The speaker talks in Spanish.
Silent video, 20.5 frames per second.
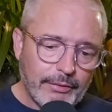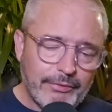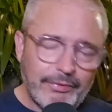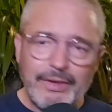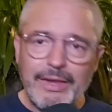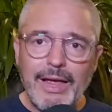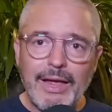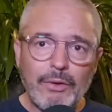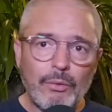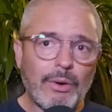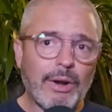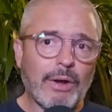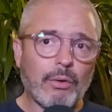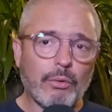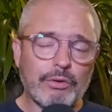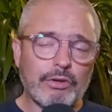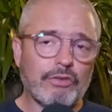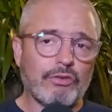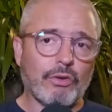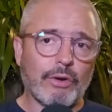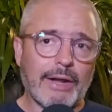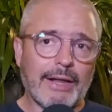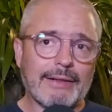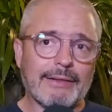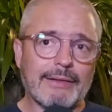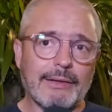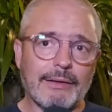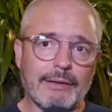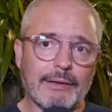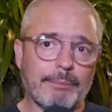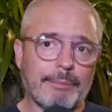Sí hay una
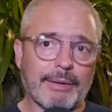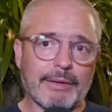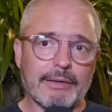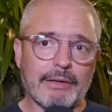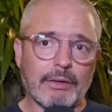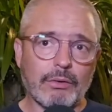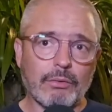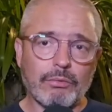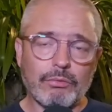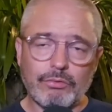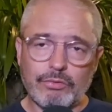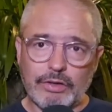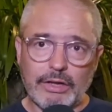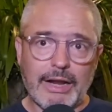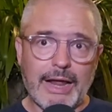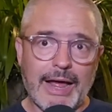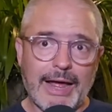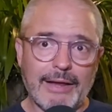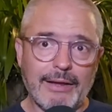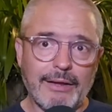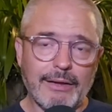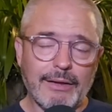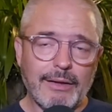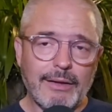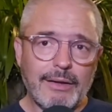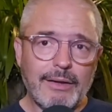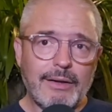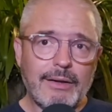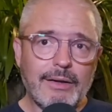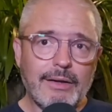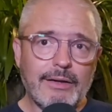condicionante en el partido, sí la hay,
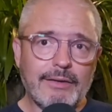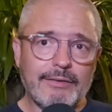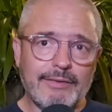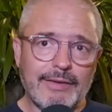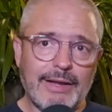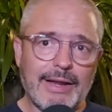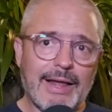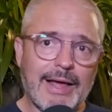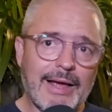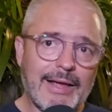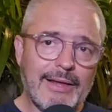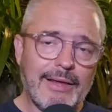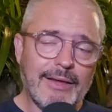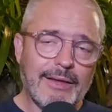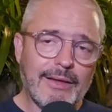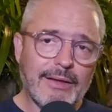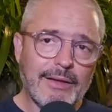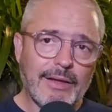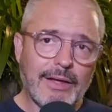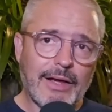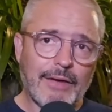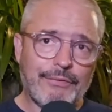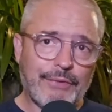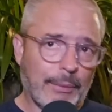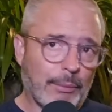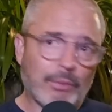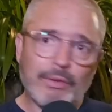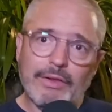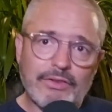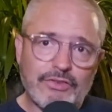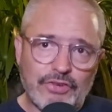y sí la hay a
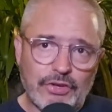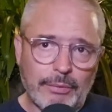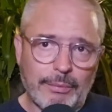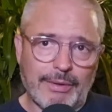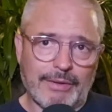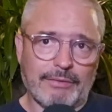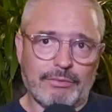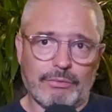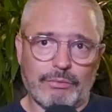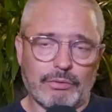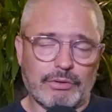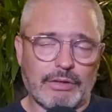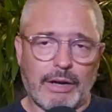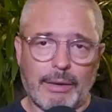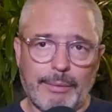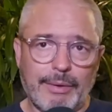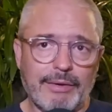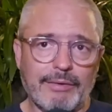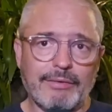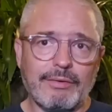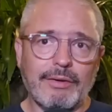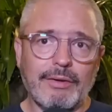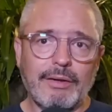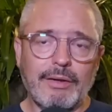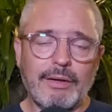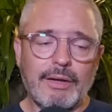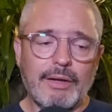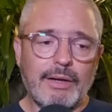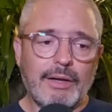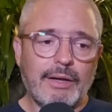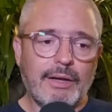favor de Chivas, otra vez.
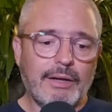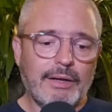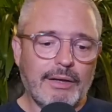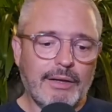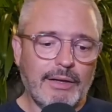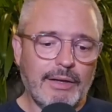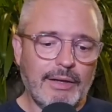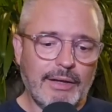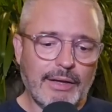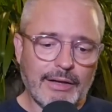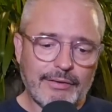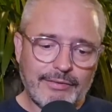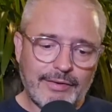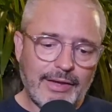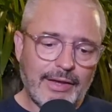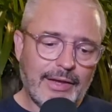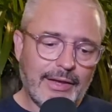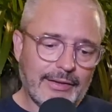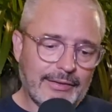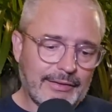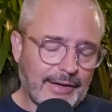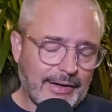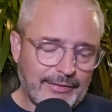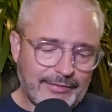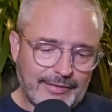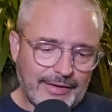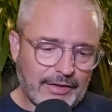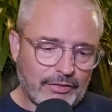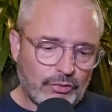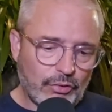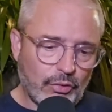Y hace
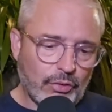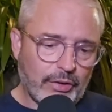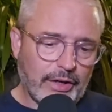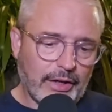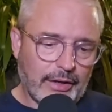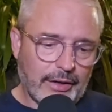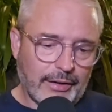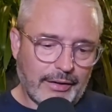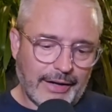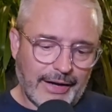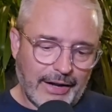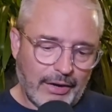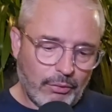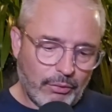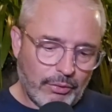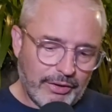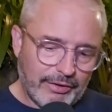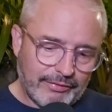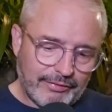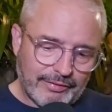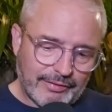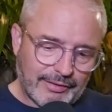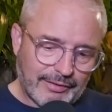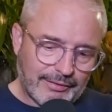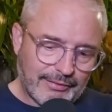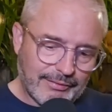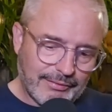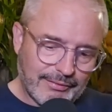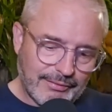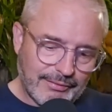tres días yo lo que creo es